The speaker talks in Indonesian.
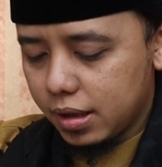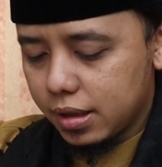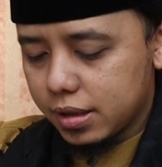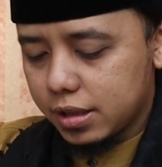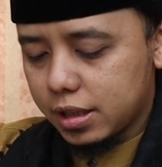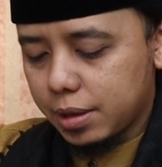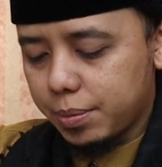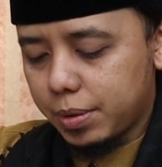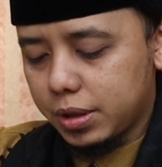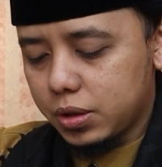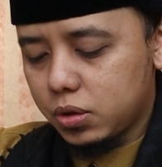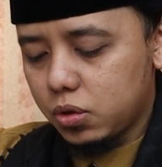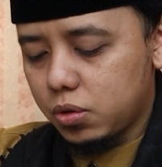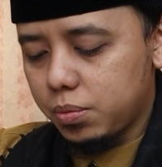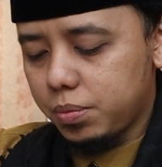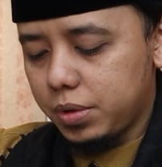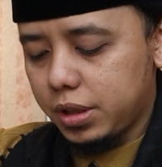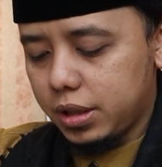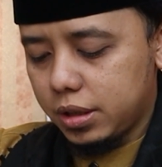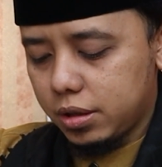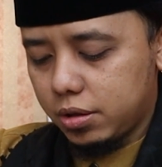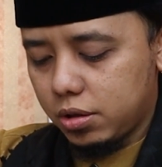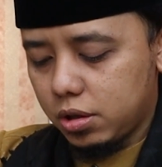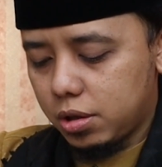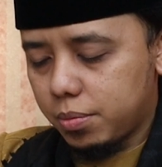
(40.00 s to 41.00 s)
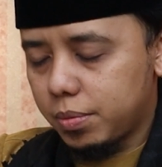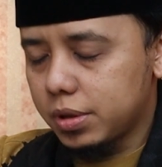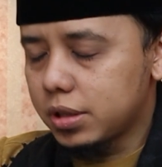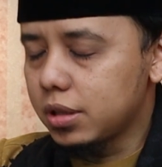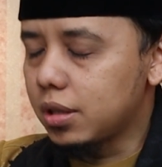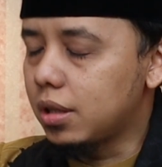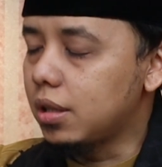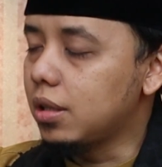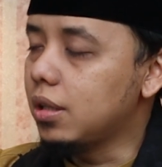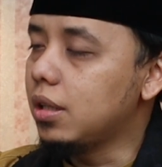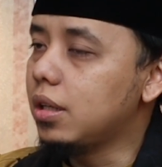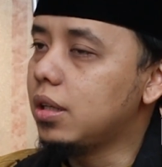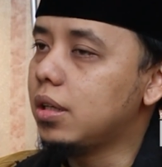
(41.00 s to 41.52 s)
Sahabat Rumi yang dirahmati
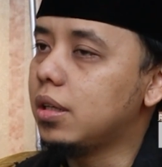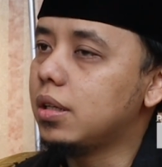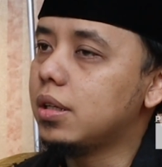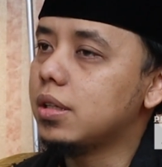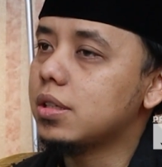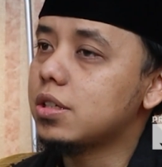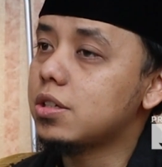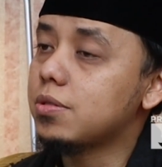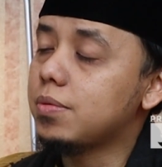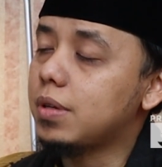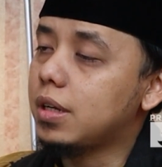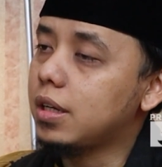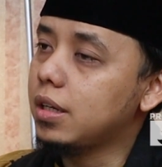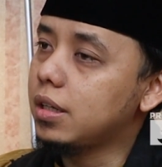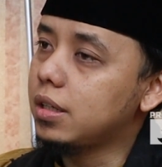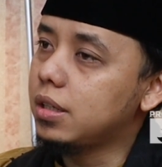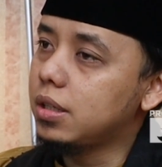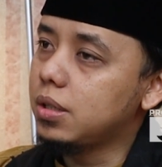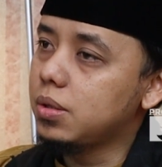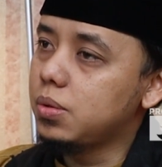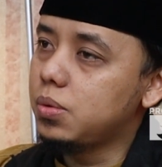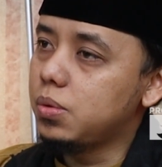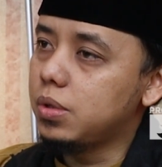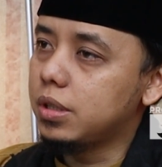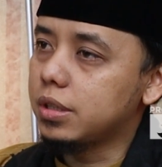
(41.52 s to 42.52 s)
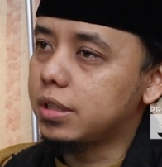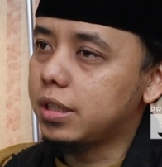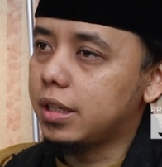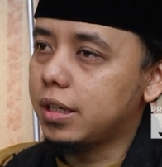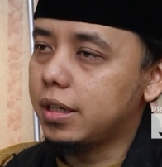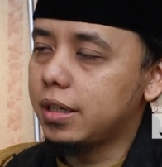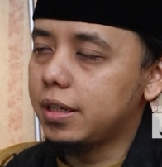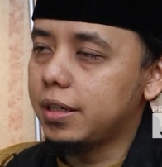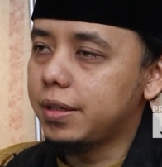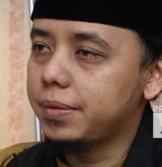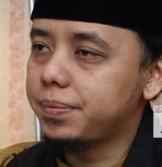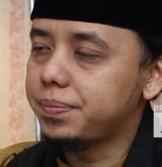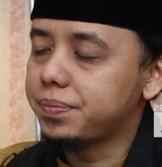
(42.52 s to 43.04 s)
Allah Subhanahu wa
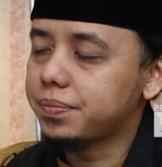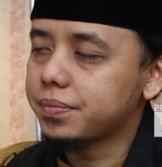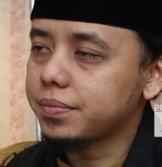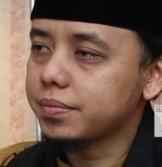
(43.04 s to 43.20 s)
taala.